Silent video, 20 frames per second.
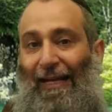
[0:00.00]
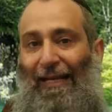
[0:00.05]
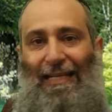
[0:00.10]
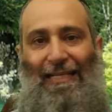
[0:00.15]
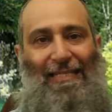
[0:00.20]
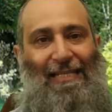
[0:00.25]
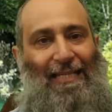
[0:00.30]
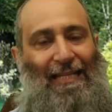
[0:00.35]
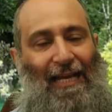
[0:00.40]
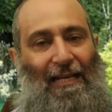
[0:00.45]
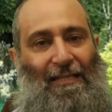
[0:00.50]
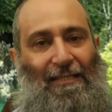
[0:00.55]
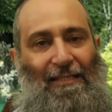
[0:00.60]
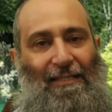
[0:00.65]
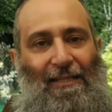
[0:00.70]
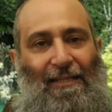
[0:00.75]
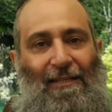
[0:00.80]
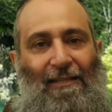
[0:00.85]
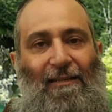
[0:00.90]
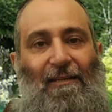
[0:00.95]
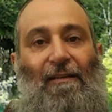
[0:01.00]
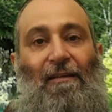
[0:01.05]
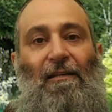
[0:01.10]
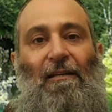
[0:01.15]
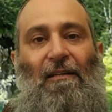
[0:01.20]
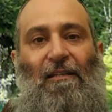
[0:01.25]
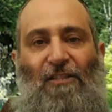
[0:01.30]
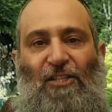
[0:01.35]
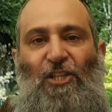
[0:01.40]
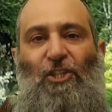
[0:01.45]
que se case,
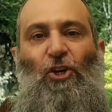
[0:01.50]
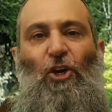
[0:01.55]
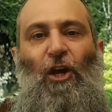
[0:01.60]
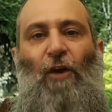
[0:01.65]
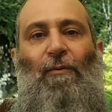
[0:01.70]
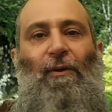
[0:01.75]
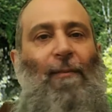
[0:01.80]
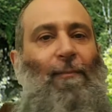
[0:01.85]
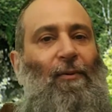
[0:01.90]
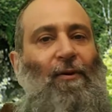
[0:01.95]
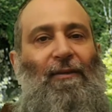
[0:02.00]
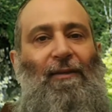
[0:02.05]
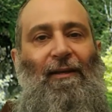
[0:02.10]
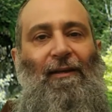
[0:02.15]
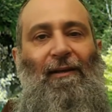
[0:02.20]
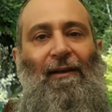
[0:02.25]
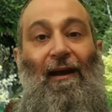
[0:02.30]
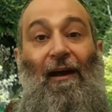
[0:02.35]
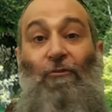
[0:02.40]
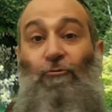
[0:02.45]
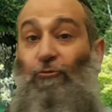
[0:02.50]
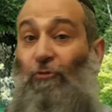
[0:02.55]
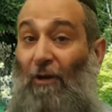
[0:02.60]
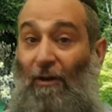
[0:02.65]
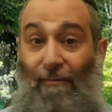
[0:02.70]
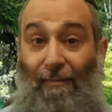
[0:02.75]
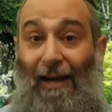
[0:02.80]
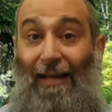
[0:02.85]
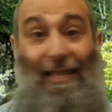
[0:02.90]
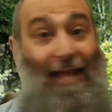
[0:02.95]
sino que voy a poner a su
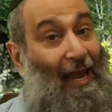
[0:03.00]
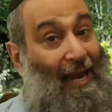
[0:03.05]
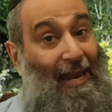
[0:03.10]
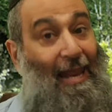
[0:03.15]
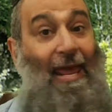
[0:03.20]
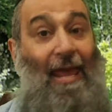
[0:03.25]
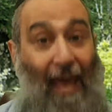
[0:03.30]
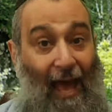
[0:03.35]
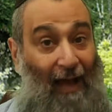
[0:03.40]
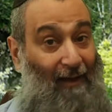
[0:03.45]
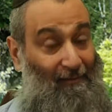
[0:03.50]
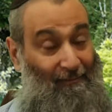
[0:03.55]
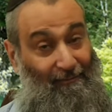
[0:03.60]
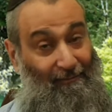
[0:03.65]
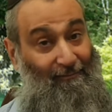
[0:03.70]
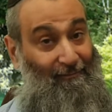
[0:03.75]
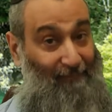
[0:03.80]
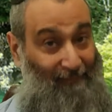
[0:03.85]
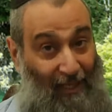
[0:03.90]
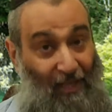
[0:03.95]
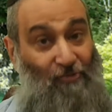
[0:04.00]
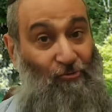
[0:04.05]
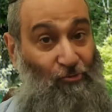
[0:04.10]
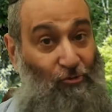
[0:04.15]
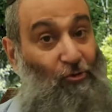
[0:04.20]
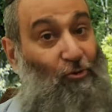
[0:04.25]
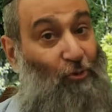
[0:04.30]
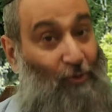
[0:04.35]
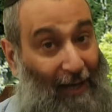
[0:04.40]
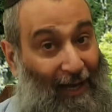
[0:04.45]
hermana Lea en su
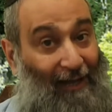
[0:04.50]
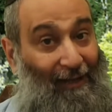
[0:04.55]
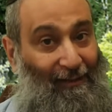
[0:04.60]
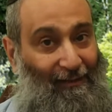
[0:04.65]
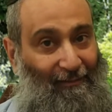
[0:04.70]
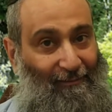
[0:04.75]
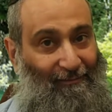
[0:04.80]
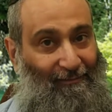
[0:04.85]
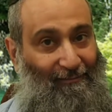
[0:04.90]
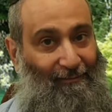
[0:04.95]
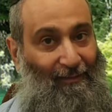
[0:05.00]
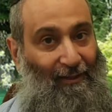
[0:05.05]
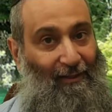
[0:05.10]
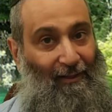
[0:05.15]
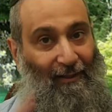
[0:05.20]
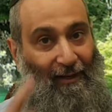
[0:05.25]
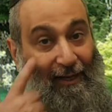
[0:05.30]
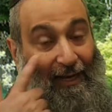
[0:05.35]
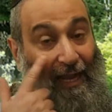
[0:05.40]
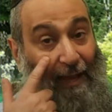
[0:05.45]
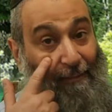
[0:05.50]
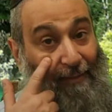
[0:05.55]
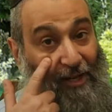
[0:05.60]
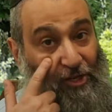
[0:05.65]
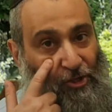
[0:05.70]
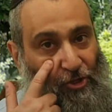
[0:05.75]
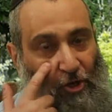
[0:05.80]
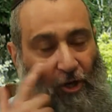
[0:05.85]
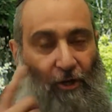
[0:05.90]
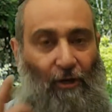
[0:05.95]
lugar, la
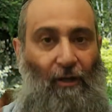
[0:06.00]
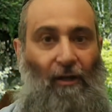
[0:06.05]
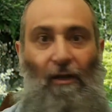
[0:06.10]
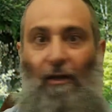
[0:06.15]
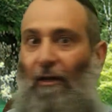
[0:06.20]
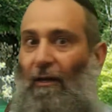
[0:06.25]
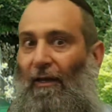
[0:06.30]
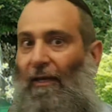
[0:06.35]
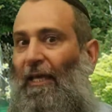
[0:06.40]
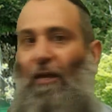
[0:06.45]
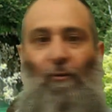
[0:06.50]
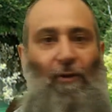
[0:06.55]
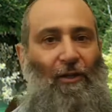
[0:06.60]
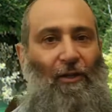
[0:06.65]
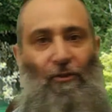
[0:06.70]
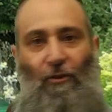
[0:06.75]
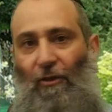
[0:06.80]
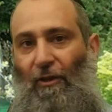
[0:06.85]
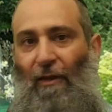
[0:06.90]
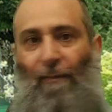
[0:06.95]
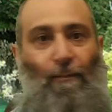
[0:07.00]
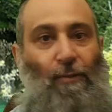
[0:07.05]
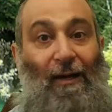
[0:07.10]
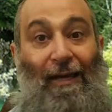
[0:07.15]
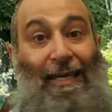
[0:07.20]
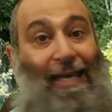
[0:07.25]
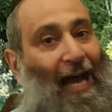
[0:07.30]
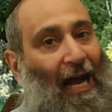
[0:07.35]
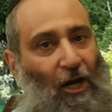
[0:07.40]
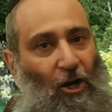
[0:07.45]
mayor. Y cuando después
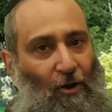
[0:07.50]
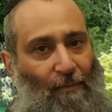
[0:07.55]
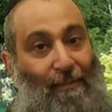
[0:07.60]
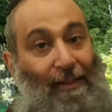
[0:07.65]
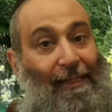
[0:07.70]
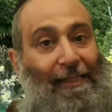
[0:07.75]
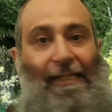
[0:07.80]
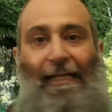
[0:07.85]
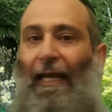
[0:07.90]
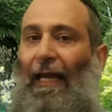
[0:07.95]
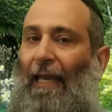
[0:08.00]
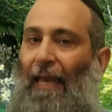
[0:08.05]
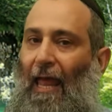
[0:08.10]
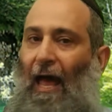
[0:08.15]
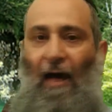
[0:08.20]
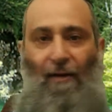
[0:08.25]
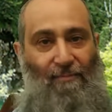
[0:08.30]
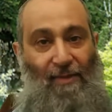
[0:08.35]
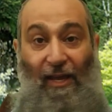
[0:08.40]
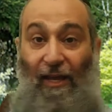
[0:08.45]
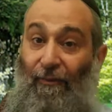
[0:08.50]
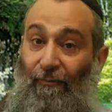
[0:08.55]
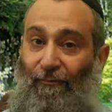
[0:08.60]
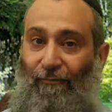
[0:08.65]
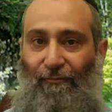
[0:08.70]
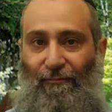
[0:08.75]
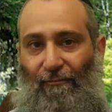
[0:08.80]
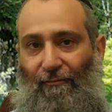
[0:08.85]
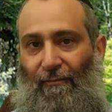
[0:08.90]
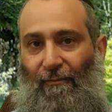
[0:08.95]
Jacob me reclame,
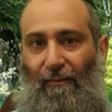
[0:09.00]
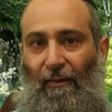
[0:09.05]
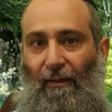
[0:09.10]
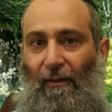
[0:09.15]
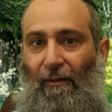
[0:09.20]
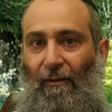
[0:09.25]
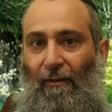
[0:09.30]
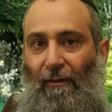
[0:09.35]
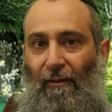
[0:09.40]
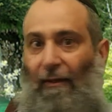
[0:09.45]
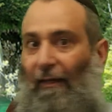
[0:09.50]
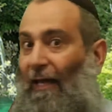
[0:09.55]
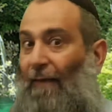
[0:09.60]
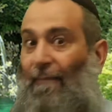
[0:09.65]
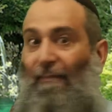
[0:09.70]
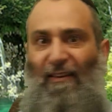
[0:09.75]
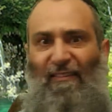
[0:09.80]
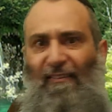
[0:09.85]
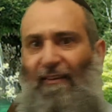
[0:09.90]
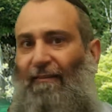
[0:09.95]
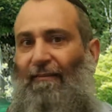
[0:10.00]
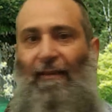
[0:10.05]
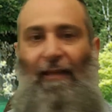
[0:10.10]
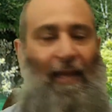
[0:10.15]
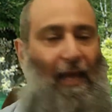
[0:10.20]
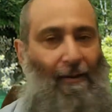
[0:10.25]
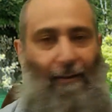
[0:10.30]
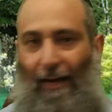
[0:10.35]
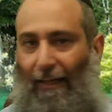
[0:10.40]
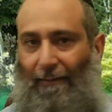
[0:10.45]
¿qué me hiciste,
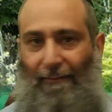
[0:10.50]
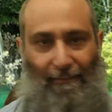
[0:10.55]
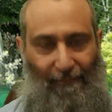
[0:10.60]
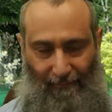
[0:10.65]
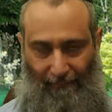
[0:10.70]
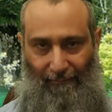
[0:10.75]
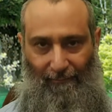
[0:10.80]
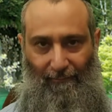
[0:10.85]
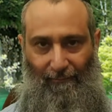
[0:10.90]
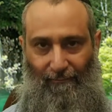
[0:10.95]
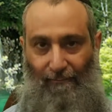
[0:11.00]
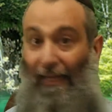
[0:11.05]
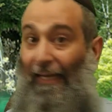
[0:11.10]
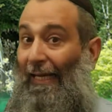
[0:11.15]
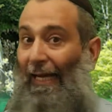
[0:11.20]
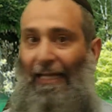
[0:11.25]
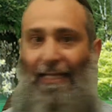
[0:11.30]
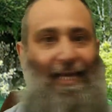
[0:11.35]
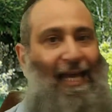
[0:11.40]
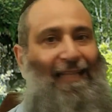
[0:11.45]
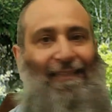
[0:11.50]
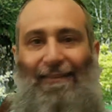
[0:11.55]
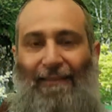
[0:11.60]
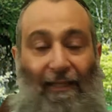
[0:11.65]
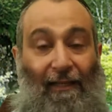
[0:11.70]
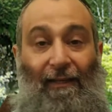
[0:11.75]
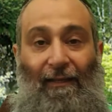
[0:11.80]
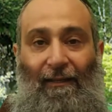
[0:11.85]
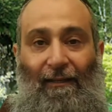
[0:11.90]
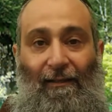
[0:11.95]
Labán? ¿Me
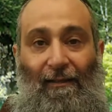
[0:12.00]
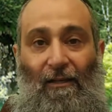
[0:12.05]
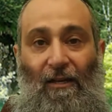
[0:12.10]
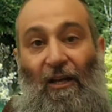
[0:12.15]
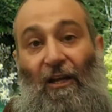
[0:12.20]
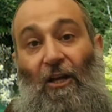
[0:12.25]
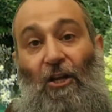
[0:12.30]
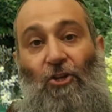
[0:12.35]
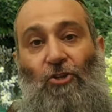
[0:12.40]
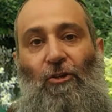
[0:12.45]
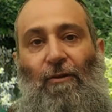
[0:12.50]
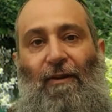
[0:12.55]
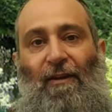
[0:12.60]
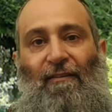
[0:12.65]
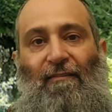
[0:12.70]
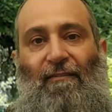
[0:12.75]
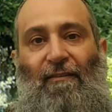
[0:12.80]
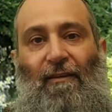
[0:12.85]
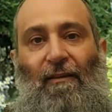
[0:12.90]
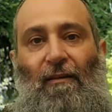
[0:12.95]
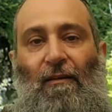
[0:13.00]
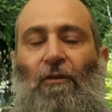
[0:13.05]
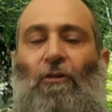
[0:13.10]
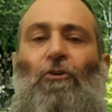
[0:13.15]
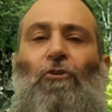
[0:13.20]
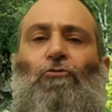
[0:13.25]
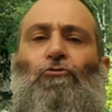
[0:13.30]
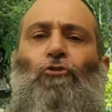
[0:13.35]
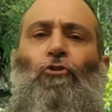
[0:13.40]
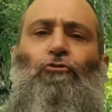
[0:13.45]
engañaste? Yo le voy a decir,
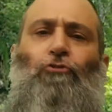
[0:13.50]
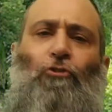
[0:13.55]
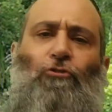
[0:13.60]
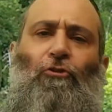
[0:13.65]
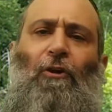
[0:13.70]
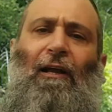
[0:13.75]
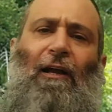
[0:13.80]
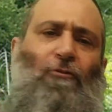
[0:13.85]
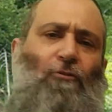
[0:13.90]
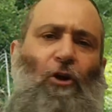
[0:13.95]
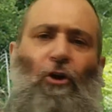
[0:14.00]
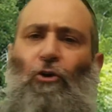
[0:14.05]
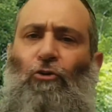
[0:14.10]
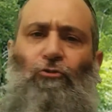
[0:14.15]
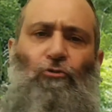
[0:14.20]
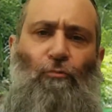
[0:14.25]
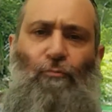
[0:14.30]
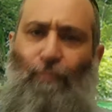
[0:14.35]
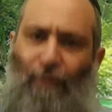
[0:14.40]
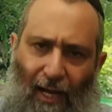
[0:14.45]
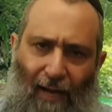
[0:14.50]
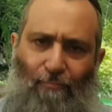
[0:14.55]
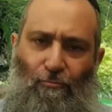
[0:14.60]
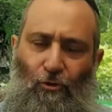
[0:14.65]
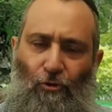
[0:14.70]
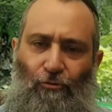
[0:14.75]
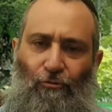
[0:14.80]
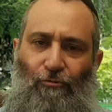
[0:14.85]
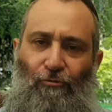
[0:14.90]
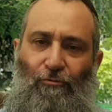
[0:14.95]
nosotros acá nos acostumbramos